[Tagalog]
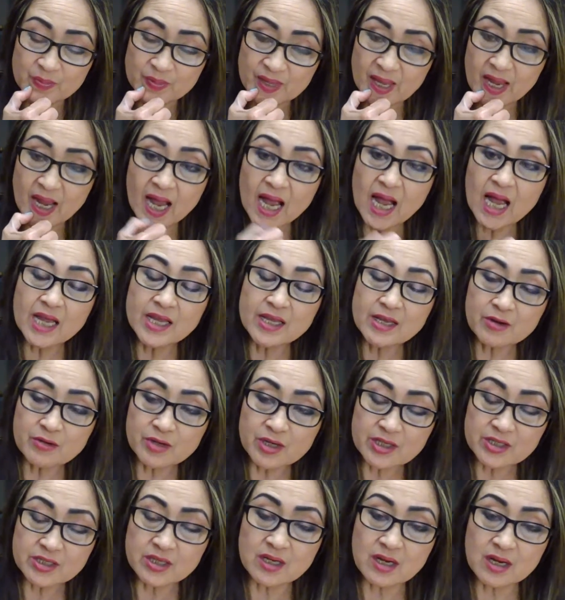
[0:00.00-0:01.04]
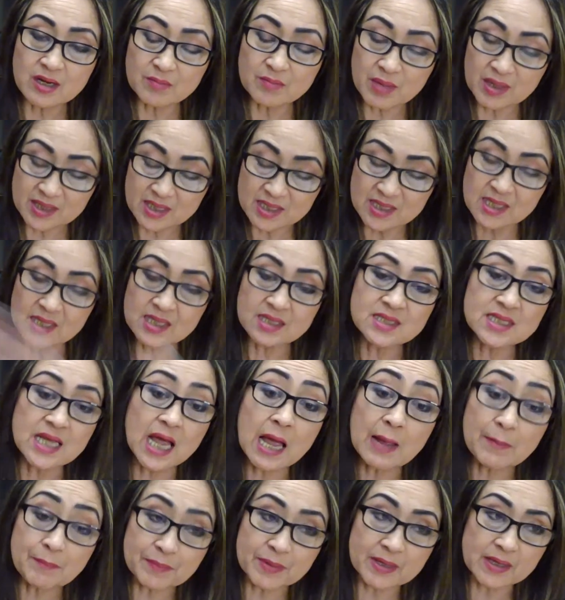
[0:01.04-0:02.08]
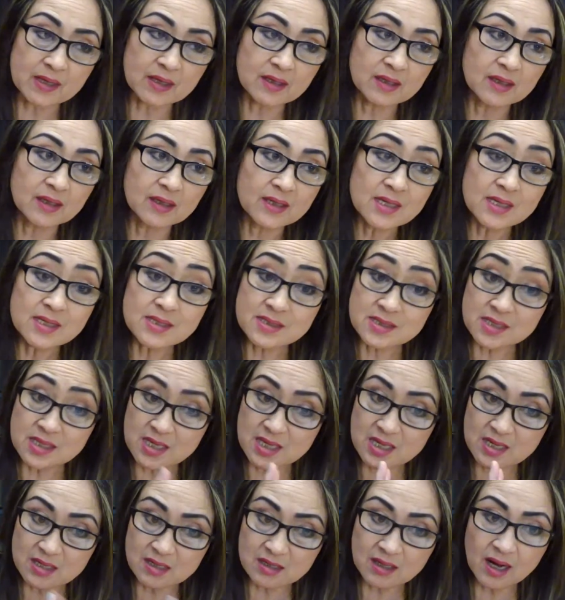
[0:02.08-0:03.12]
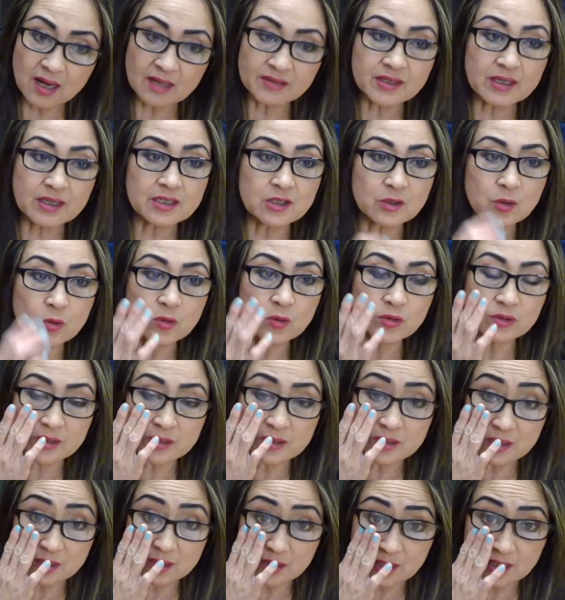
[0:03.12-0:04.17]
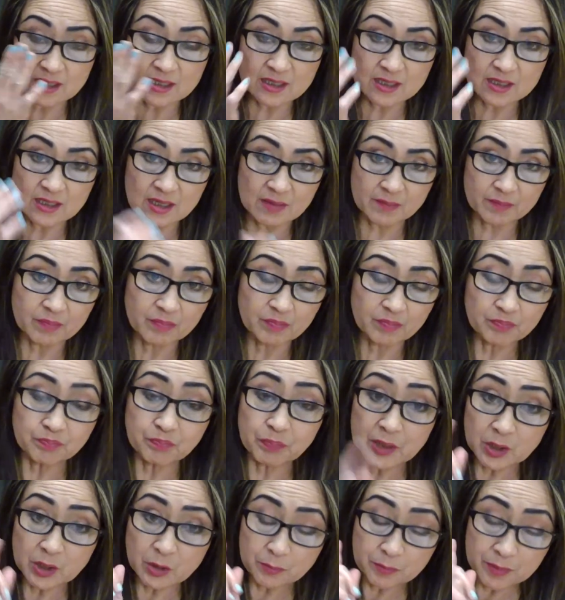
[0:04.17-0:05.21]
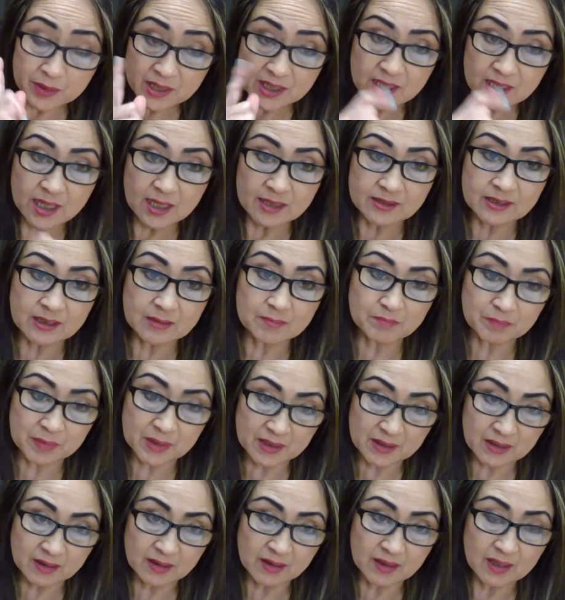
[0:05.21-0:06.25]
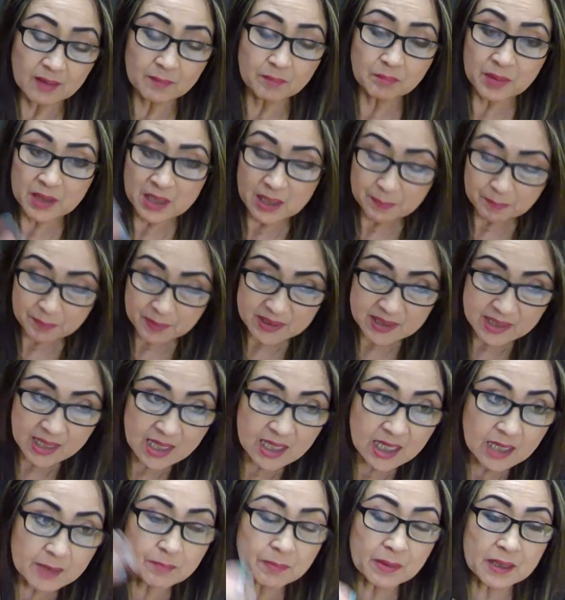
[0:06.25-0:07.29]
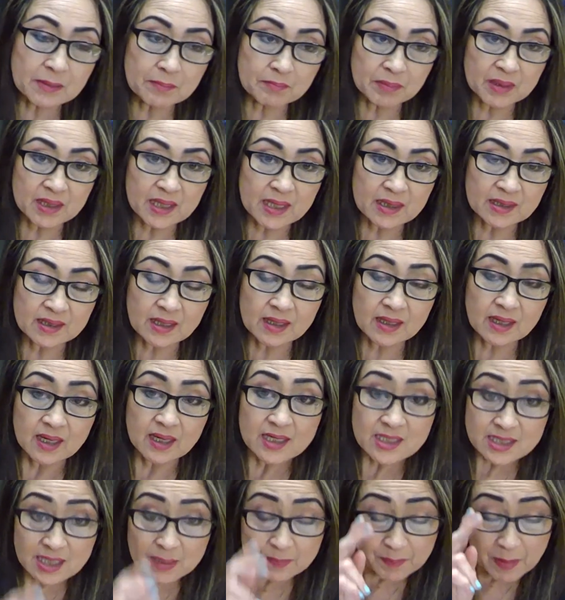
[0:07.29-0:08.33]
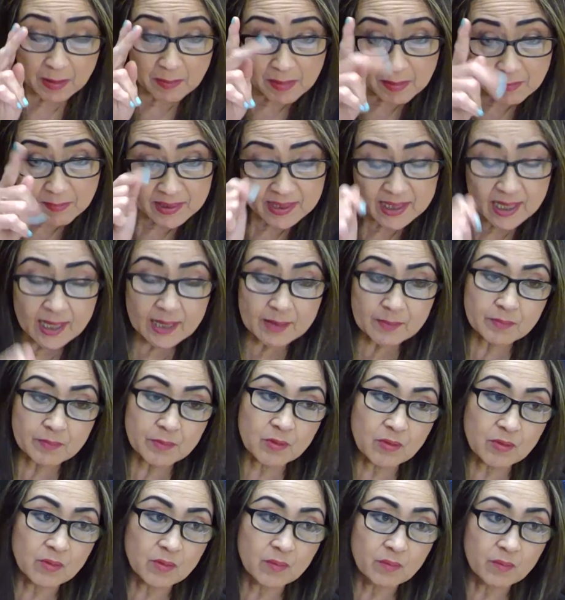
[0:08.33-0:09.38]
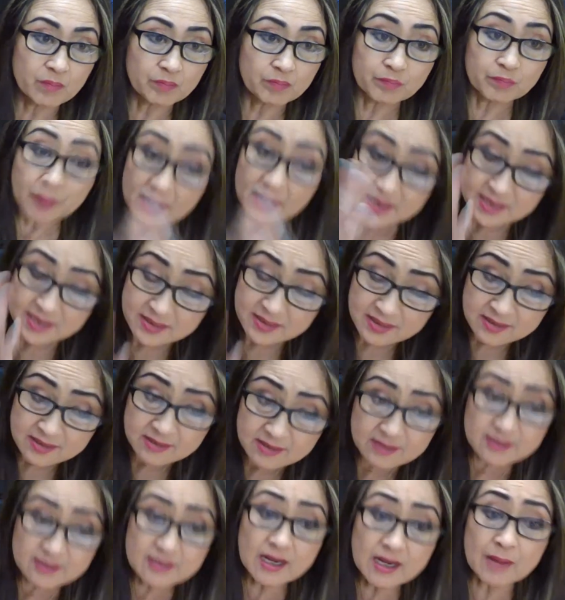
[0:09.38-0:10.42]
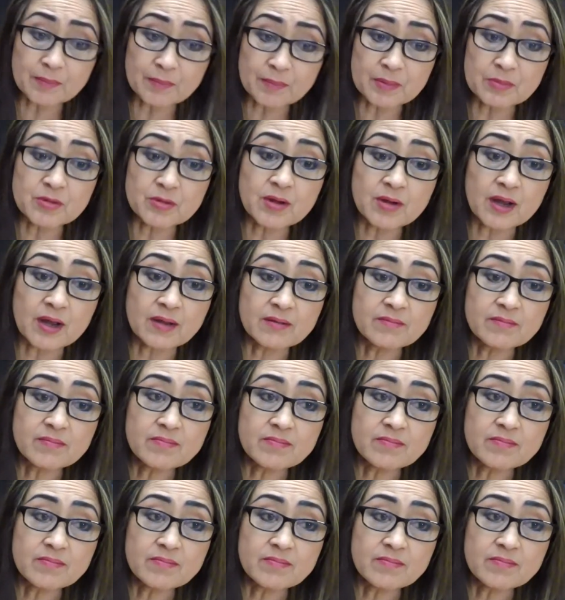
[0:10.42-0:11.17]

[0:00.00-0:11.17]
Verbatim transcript: Na ayaw na niyang makisapi si Ingrata de Ortiz sa Kalinga. Pero binanatan pa rin. Pinapayagan pa rin banatan sa pamamaraan mo. Base sa sasabi mo, ha?